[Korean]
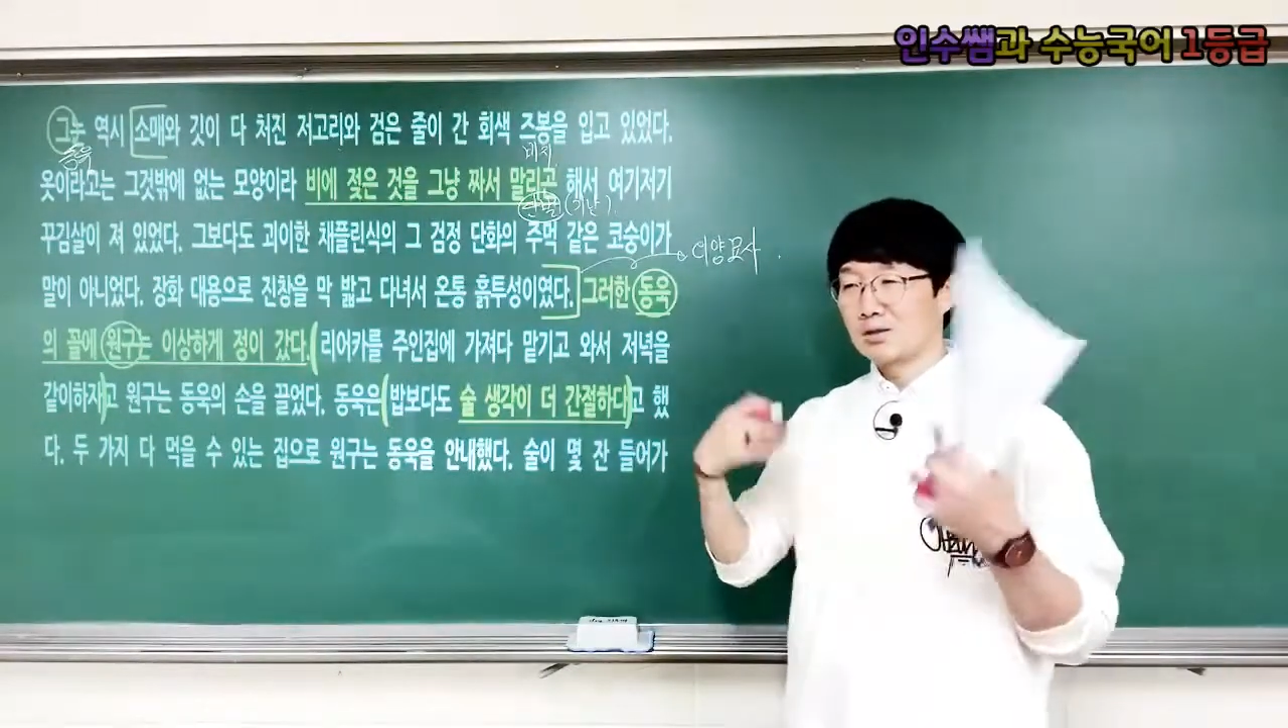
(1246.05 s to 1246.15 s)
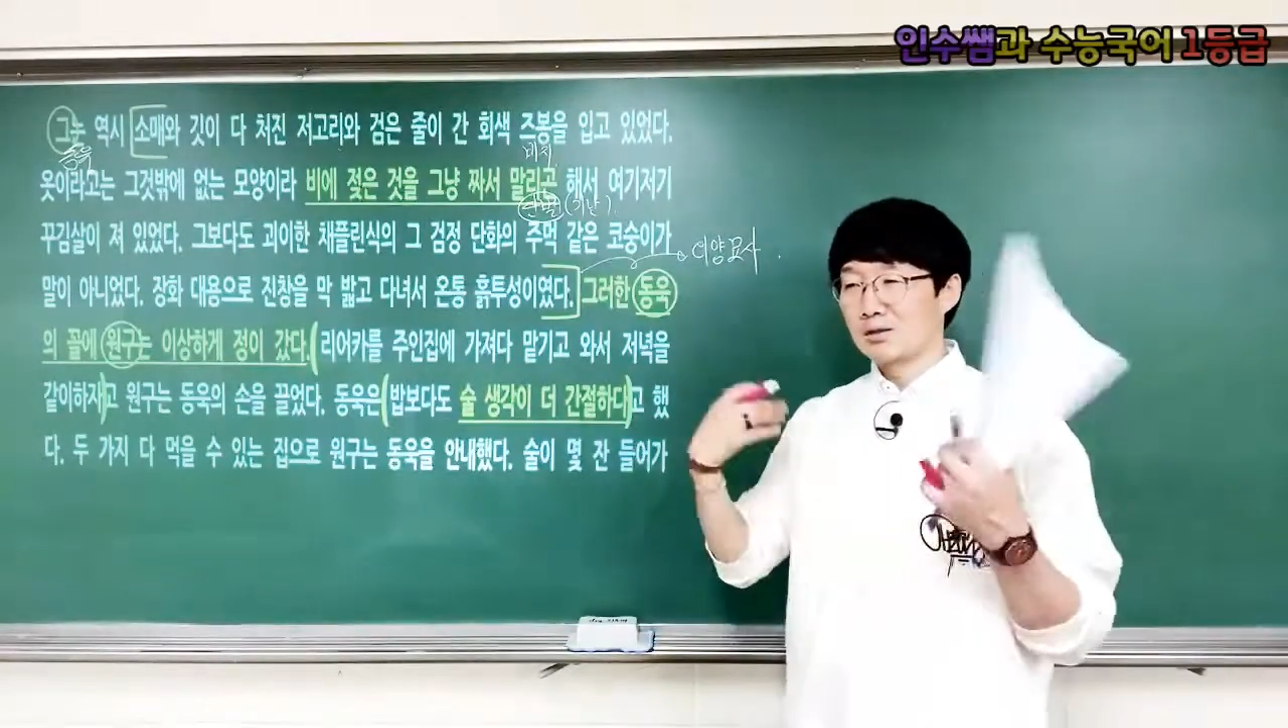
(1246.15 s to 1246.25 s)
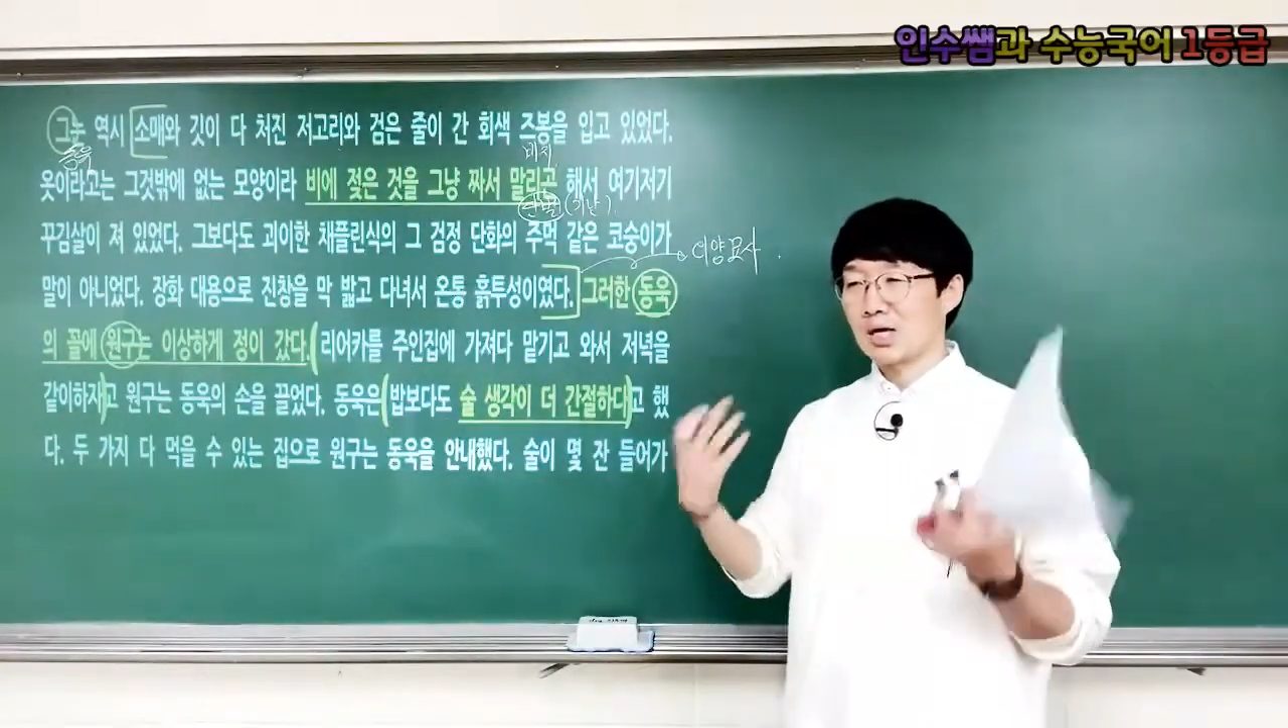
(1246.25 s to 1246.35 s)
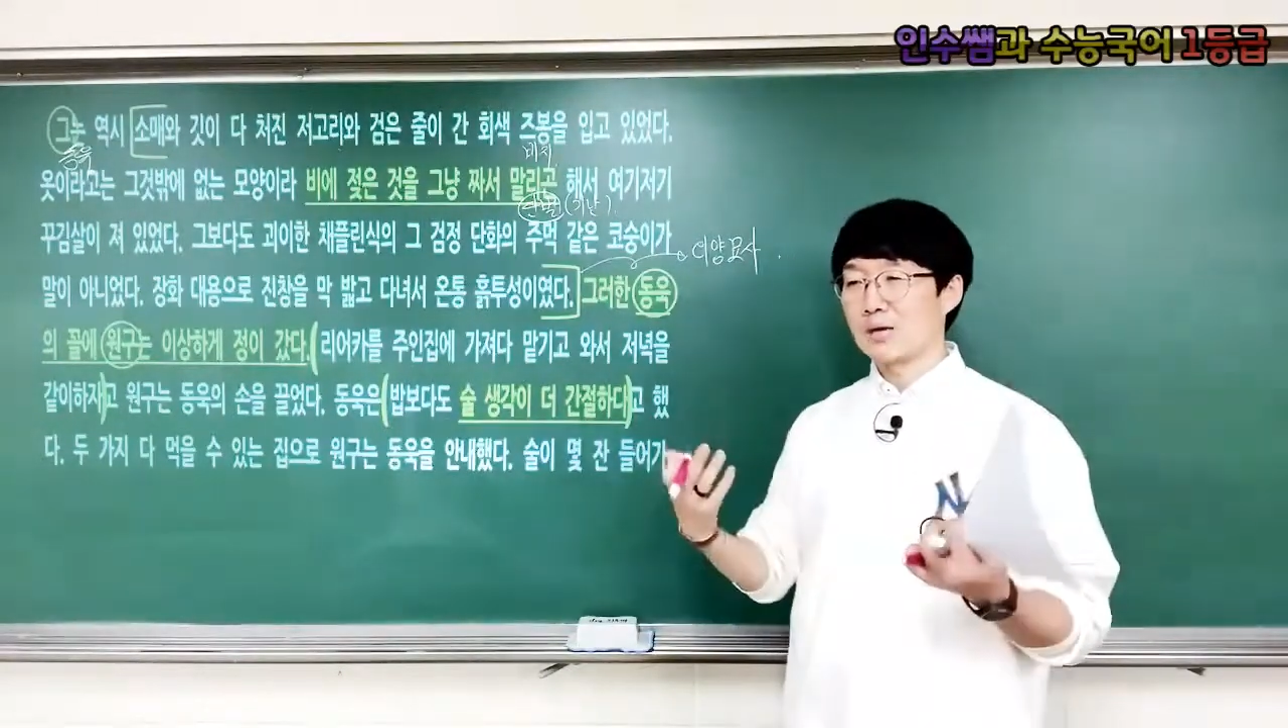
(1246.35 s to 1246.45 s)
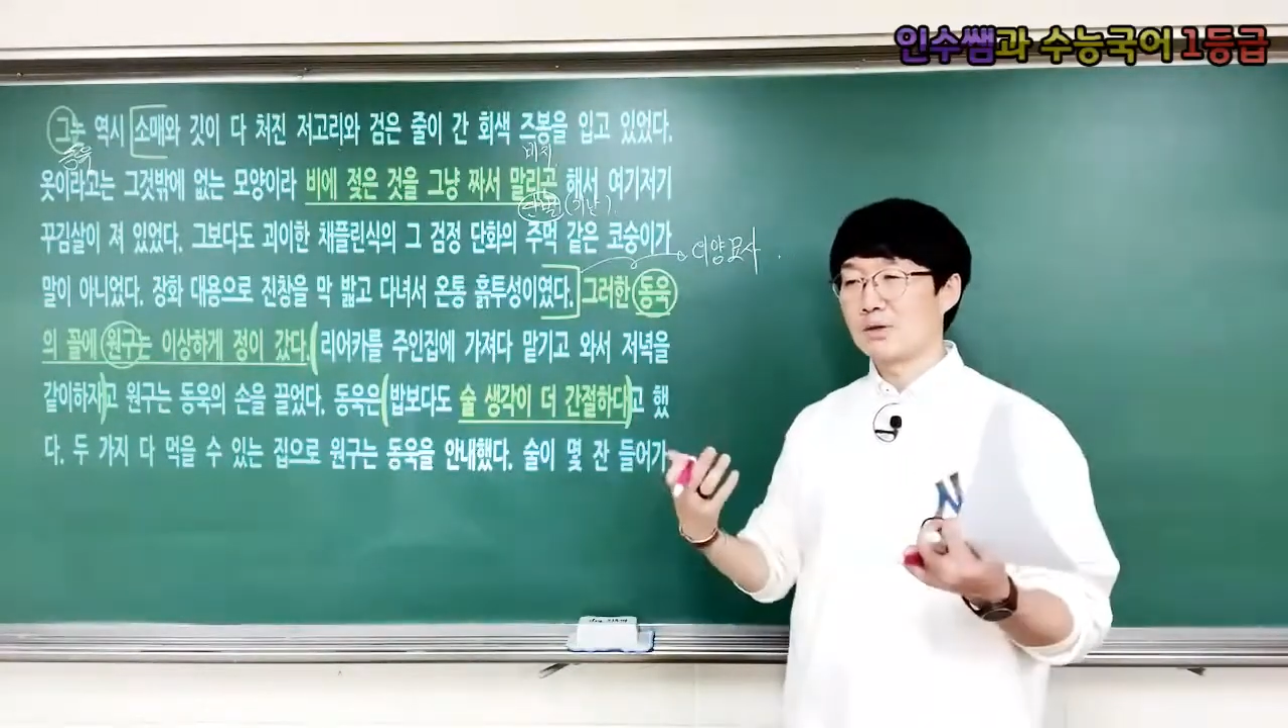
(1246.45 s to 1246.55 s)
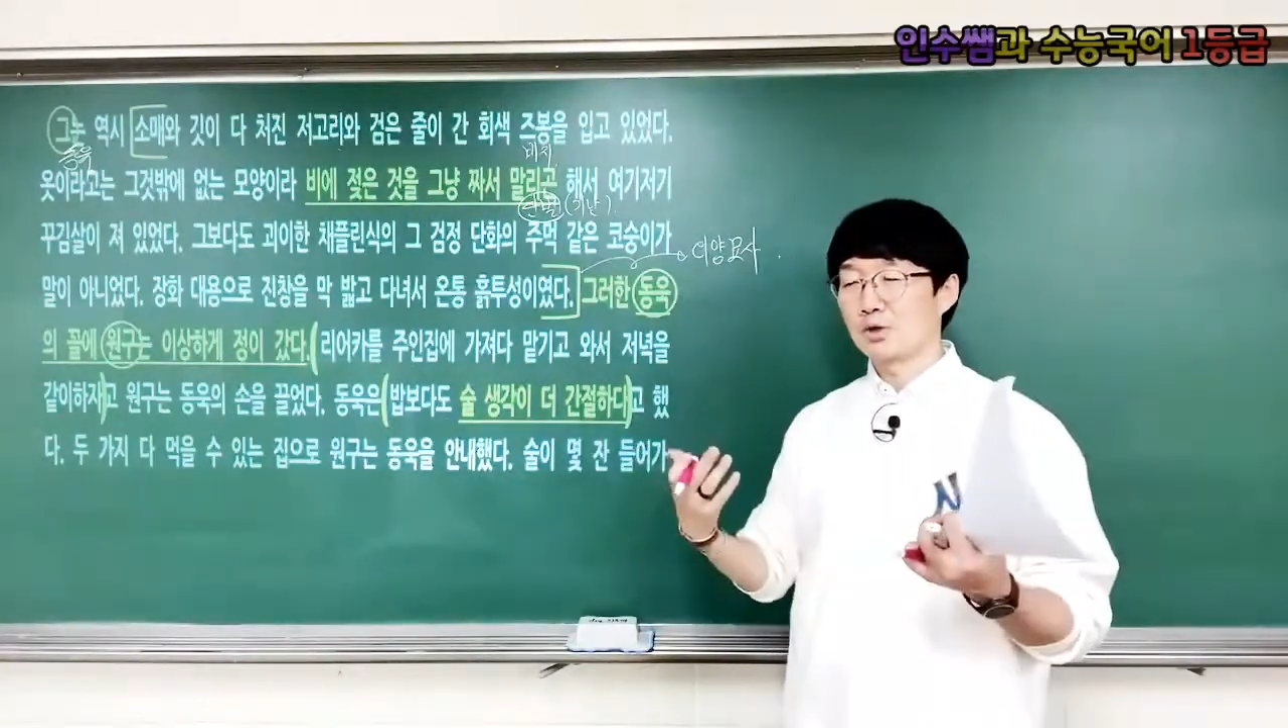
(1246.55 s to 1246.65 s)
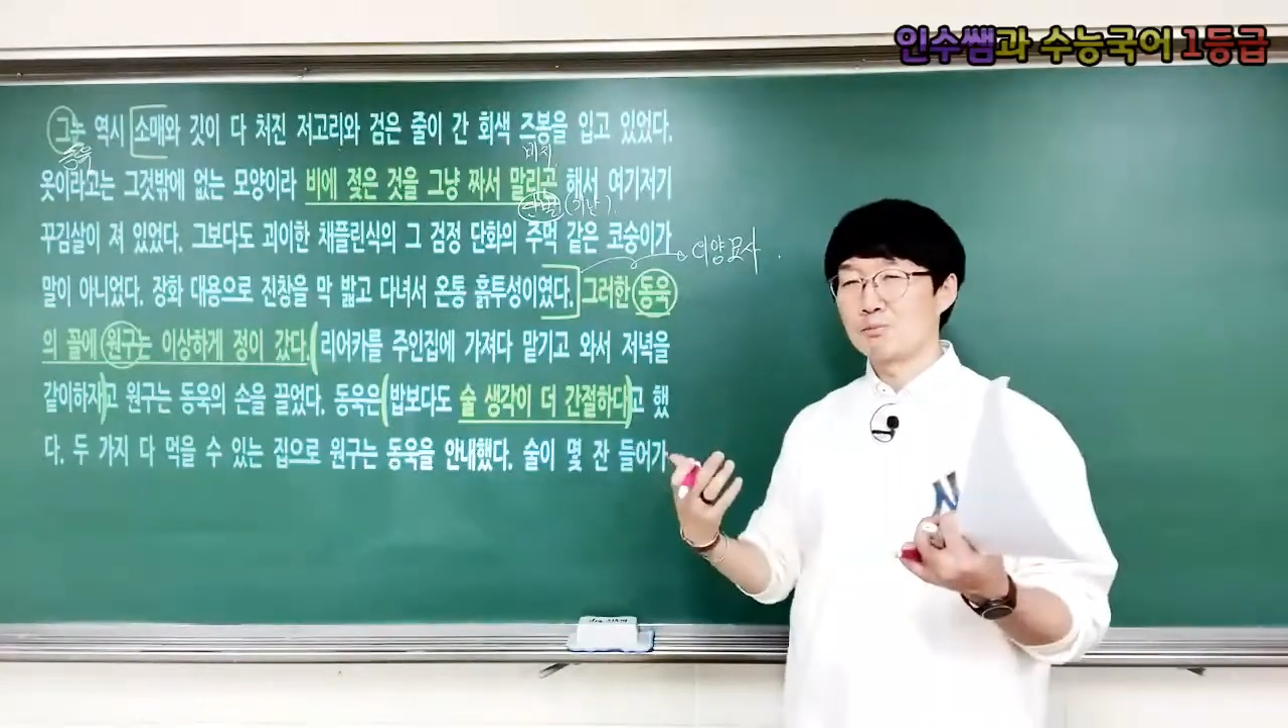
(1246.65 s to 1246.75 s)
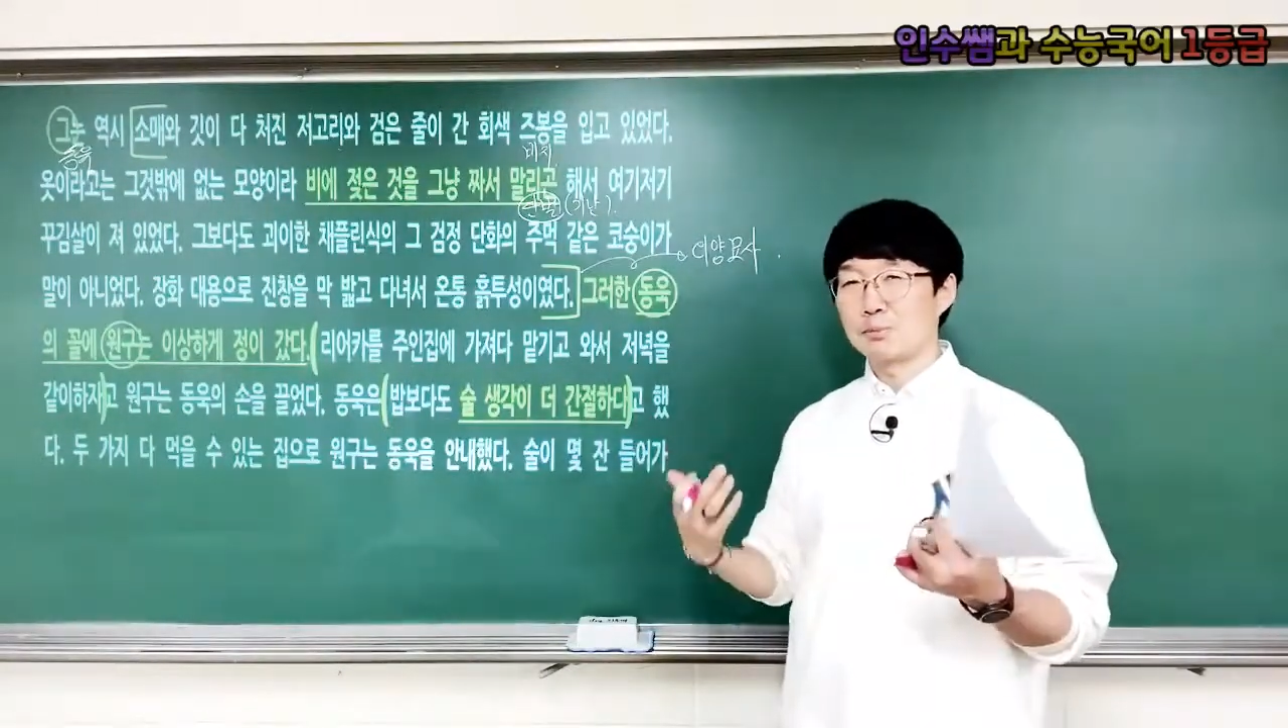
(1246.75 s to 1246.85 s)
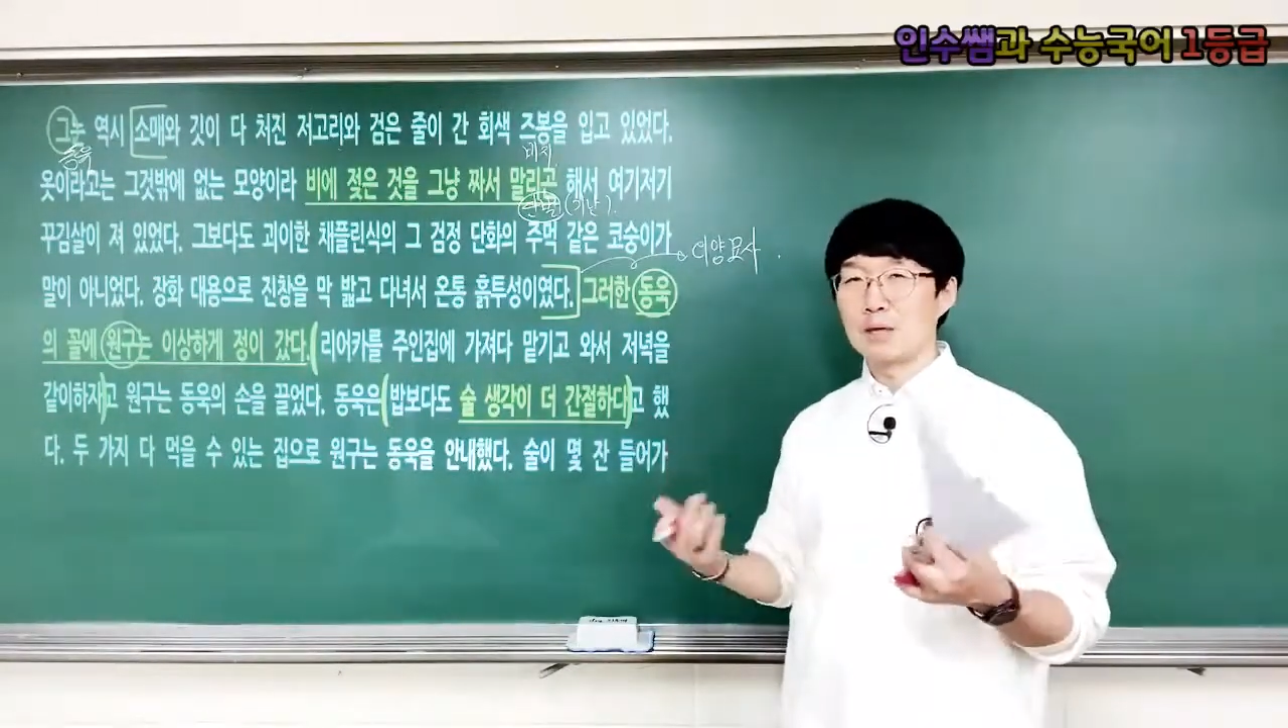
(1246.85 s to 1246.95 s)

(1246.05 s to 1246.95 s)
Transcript: 그 사람을 좀